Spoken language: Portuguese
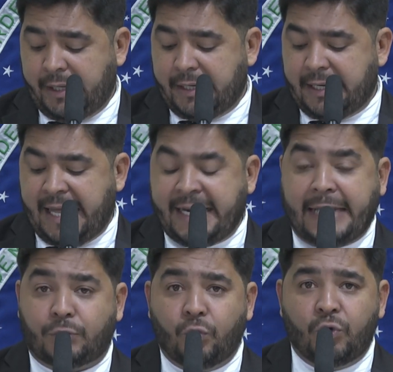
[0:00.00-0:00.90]
lá na
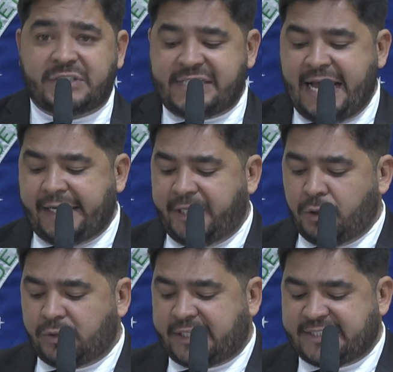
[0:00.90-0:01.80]
Dulce e a
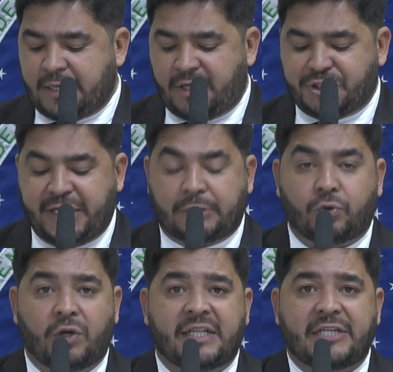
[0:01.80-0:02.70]
Nilda, que são a
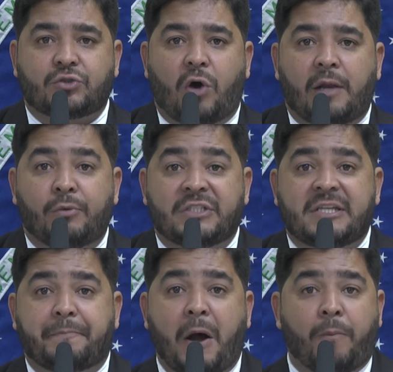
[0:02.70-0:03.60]
diretora da Escola
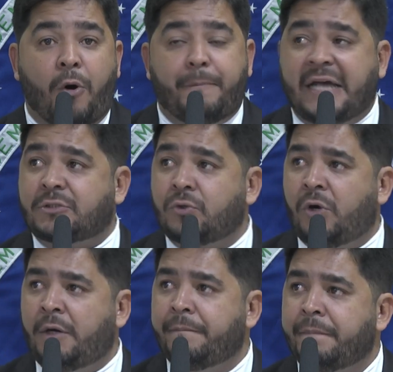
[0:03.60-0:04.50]
Municipal Bom
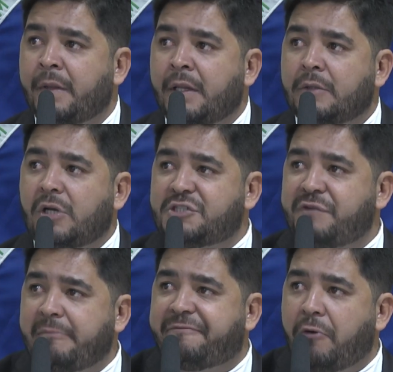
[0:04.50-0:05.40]
Pastor. Nós
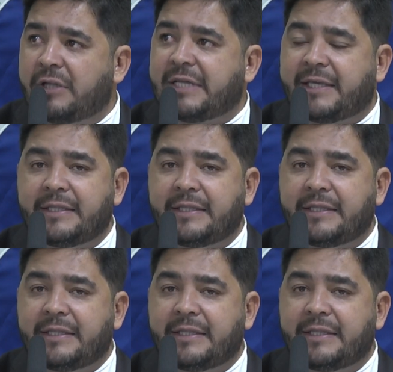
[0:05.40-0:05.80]
tivemos foto aqui